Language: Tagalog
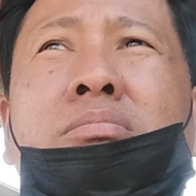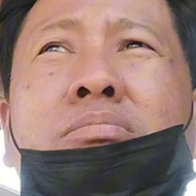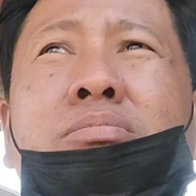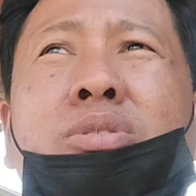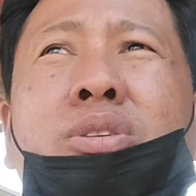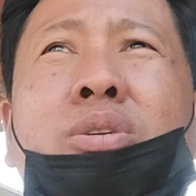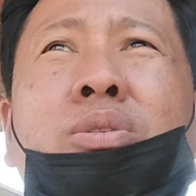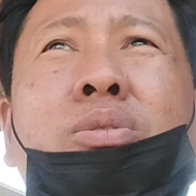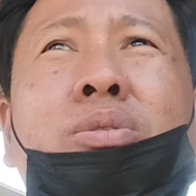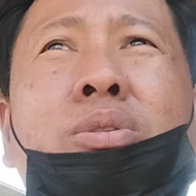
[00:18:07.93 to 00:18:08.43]

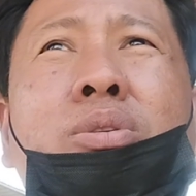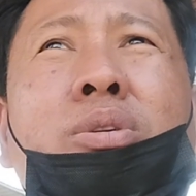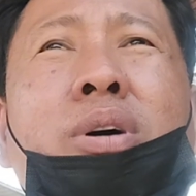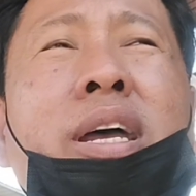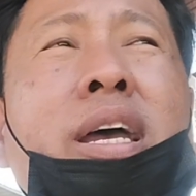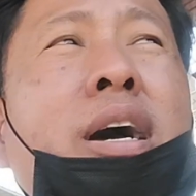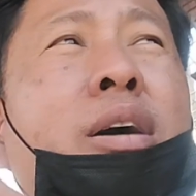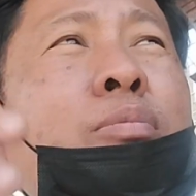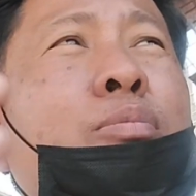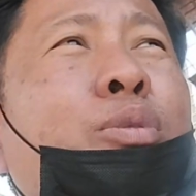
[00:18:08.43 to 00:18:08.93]
siguro
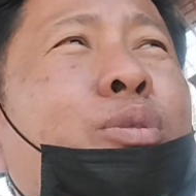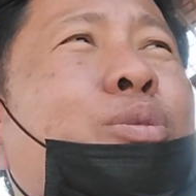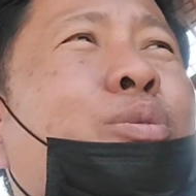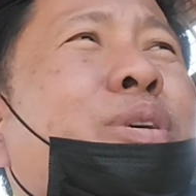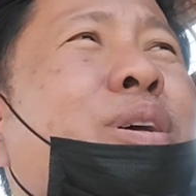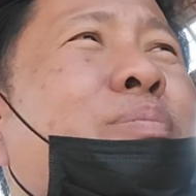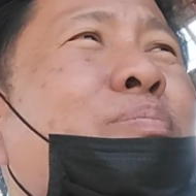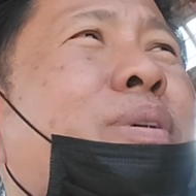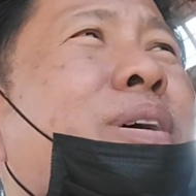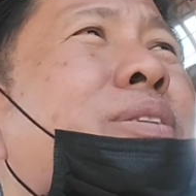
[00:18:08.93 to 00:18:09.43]
kaya
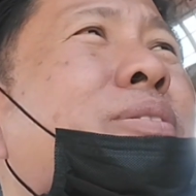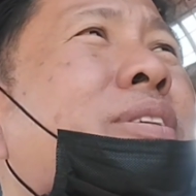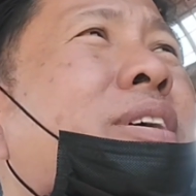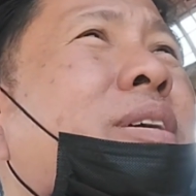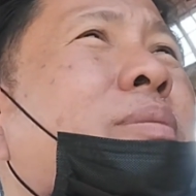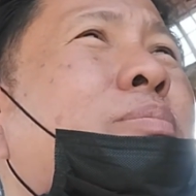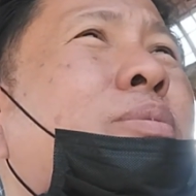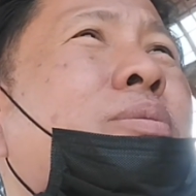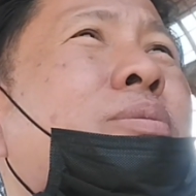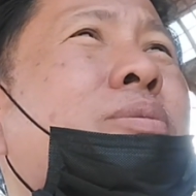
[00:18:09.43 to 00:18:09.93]
umuwi pa yung
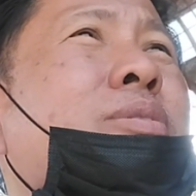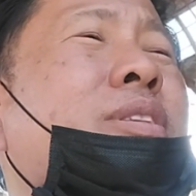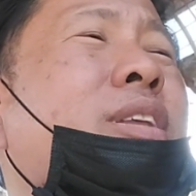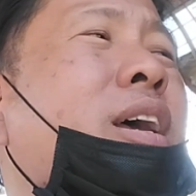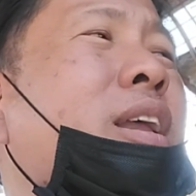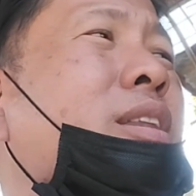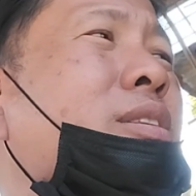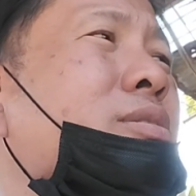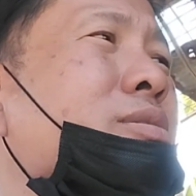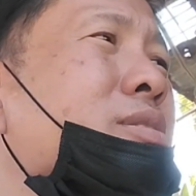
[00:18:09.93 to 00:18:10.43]
ibong ko
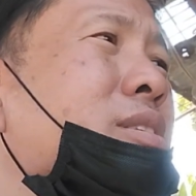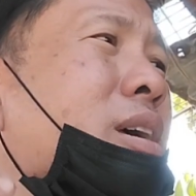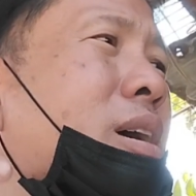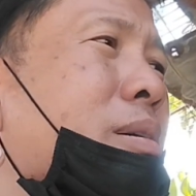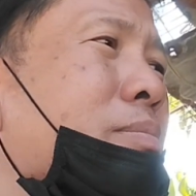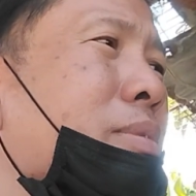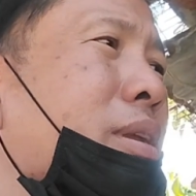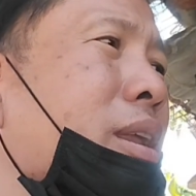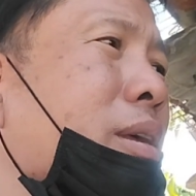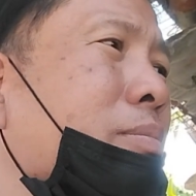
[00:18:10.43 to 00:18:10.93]
dahil doon
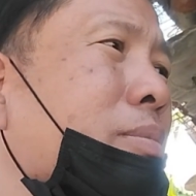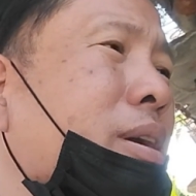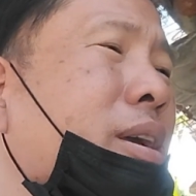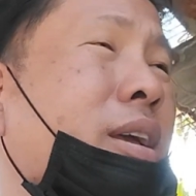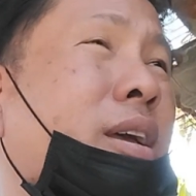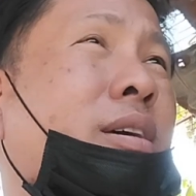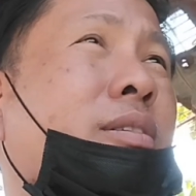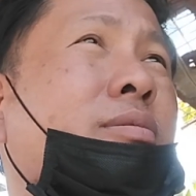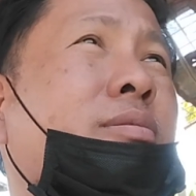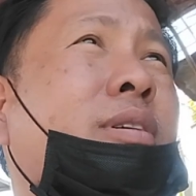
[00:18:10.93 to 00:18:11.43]
sa
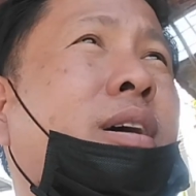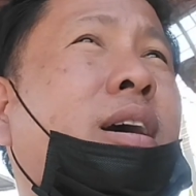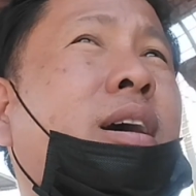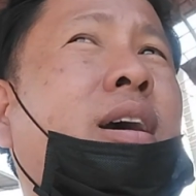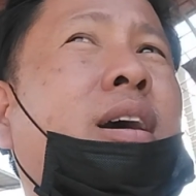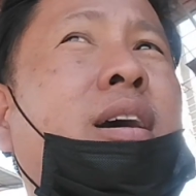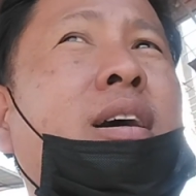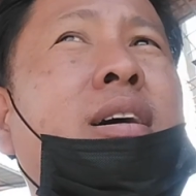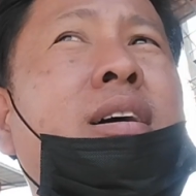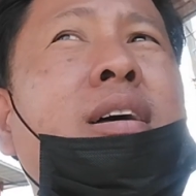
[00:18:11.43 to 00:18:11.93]
binibigay kong
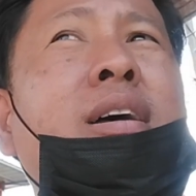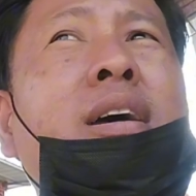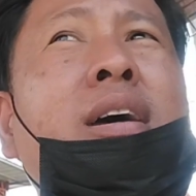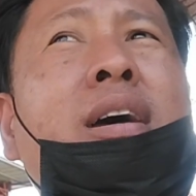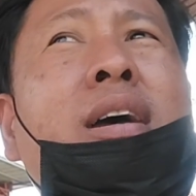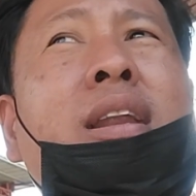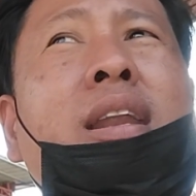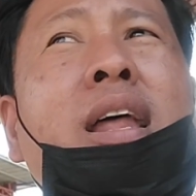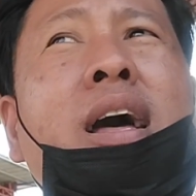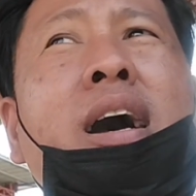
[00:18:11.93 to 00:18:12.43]
uh,
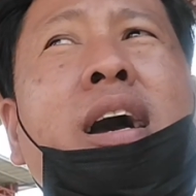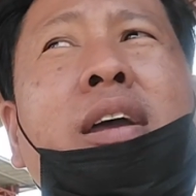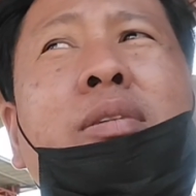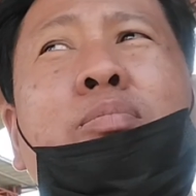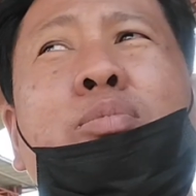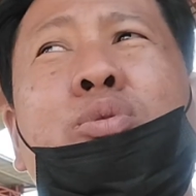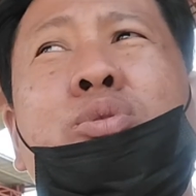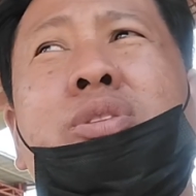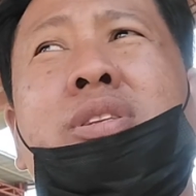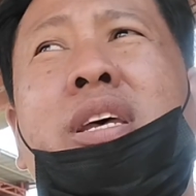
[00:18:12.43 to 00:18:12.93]
Lucky
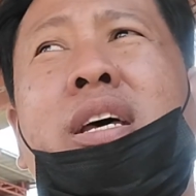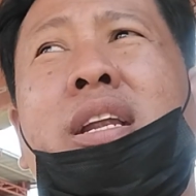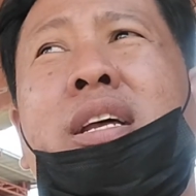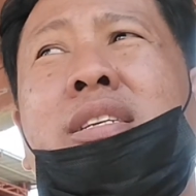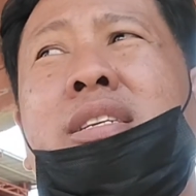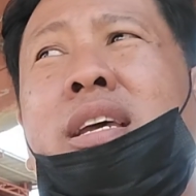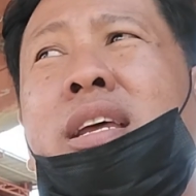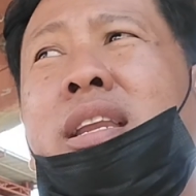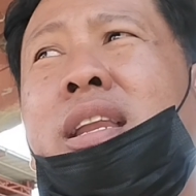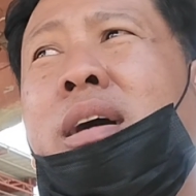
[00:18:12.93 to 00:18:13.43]
Booster
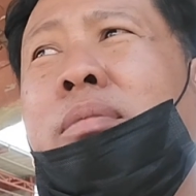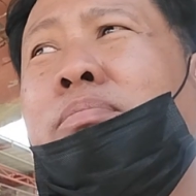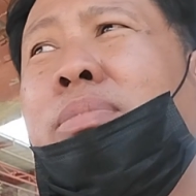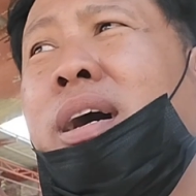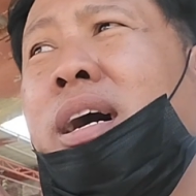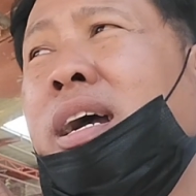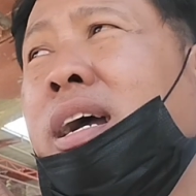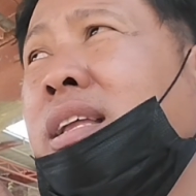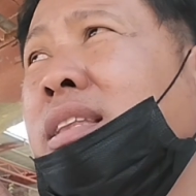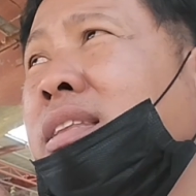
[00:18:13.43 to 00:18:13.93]
kasi
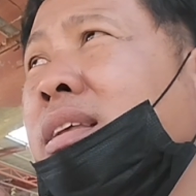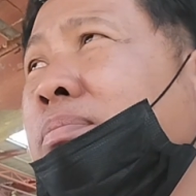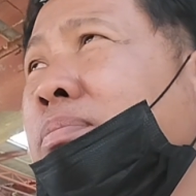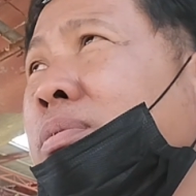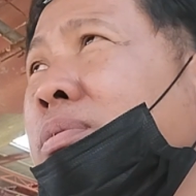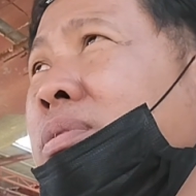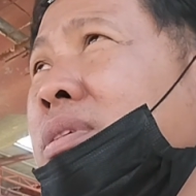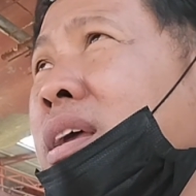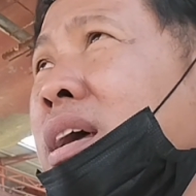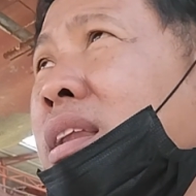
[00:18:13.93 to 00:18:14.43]
napakaganda
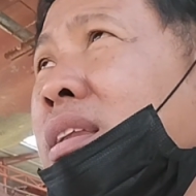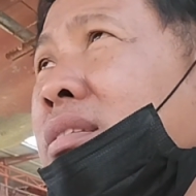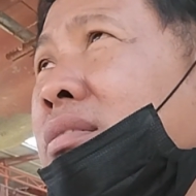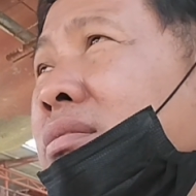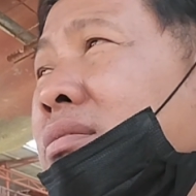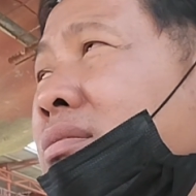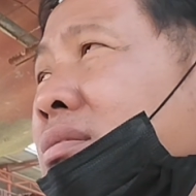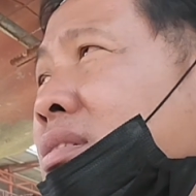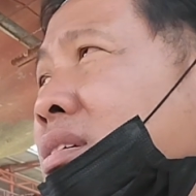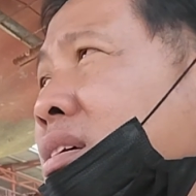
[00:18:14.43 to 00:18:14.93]
po niyan
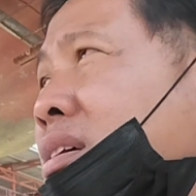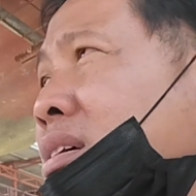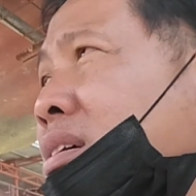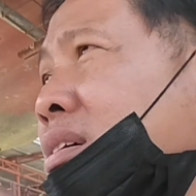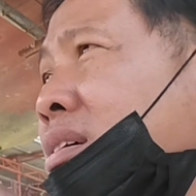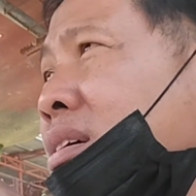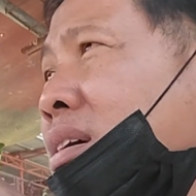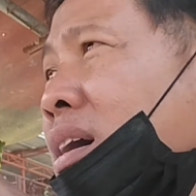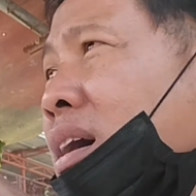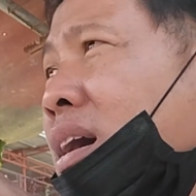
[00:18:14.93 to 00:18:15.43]
no
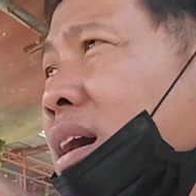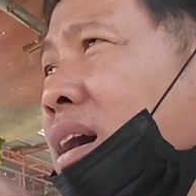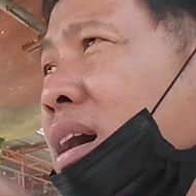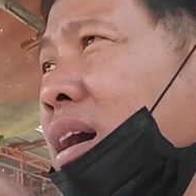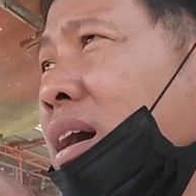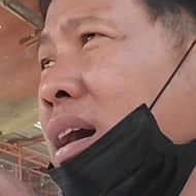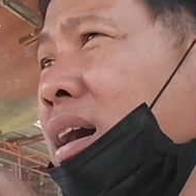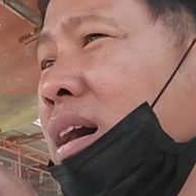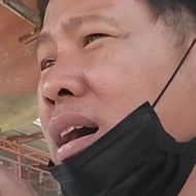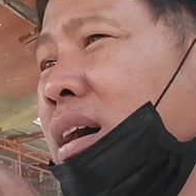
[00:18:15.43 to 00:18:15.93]

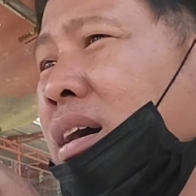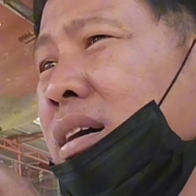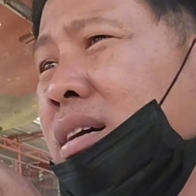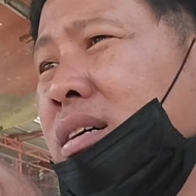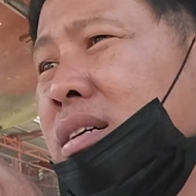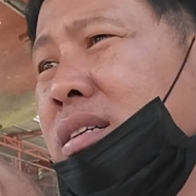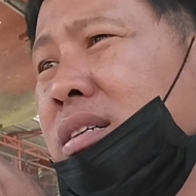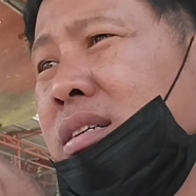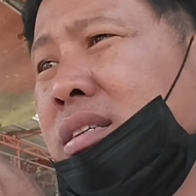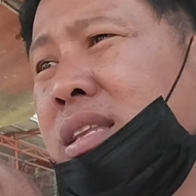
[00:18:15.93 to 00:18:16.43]
uh,
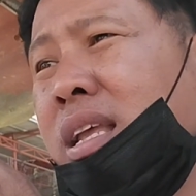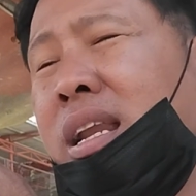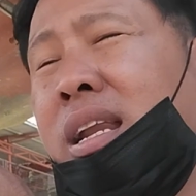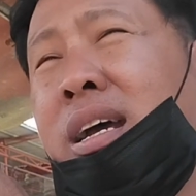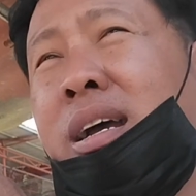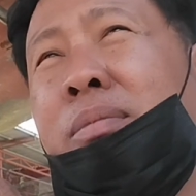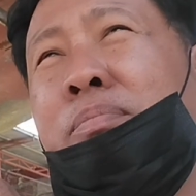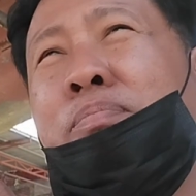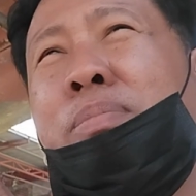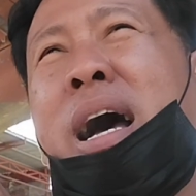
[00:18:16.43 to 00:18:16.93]

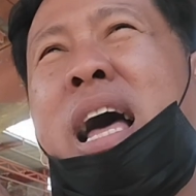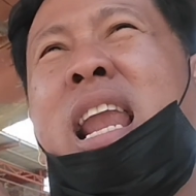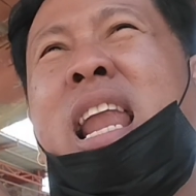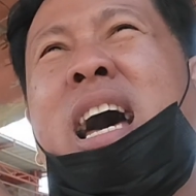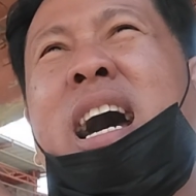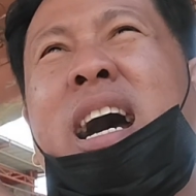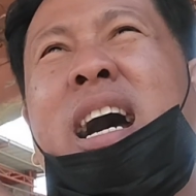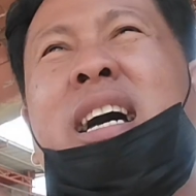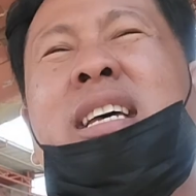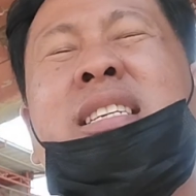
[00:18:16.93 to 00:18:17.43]
talagang
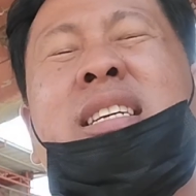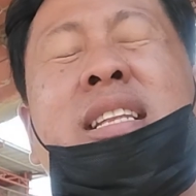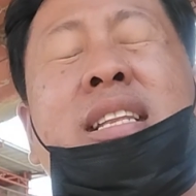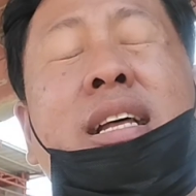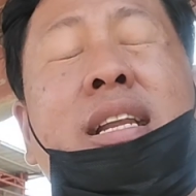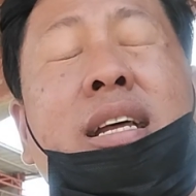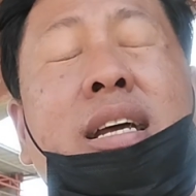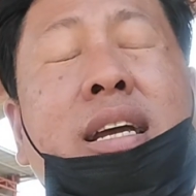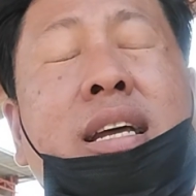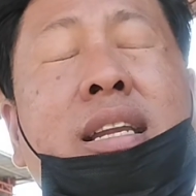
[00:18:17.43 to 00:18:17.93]
palakasan
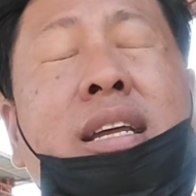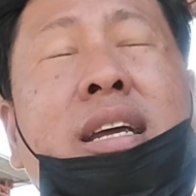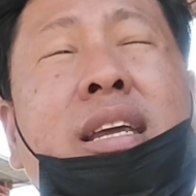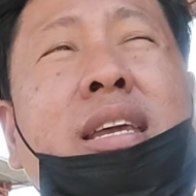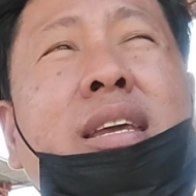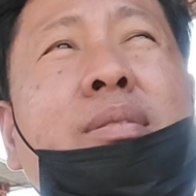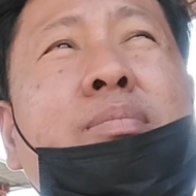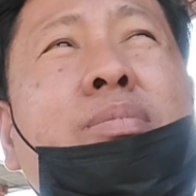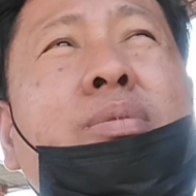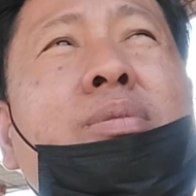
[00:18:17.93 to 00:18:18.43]
talaga ng
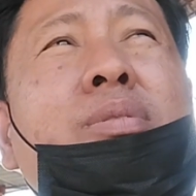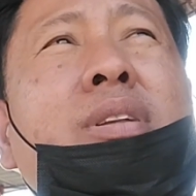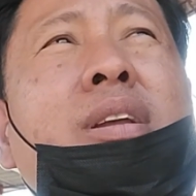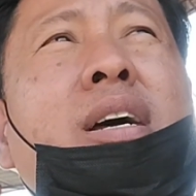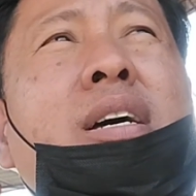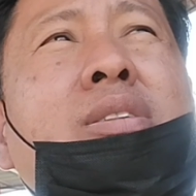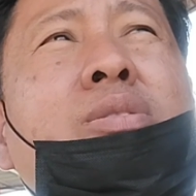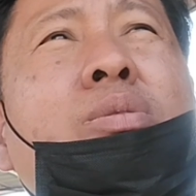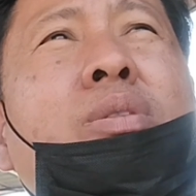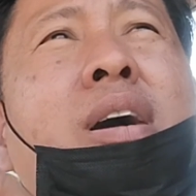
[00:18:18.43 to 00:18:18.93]
ibon.
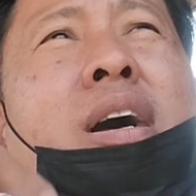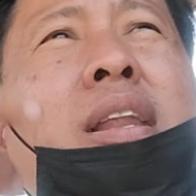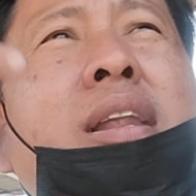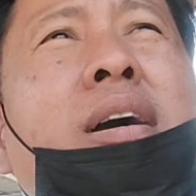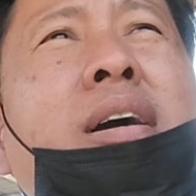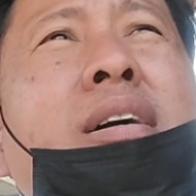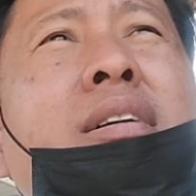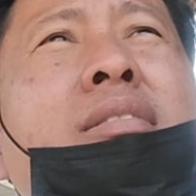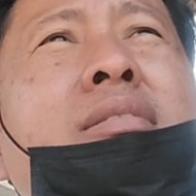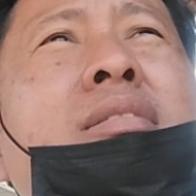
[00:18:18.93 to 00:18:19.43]
Kaso nga
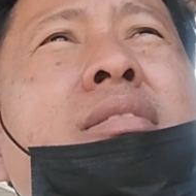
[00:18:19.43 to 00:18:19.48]
lang,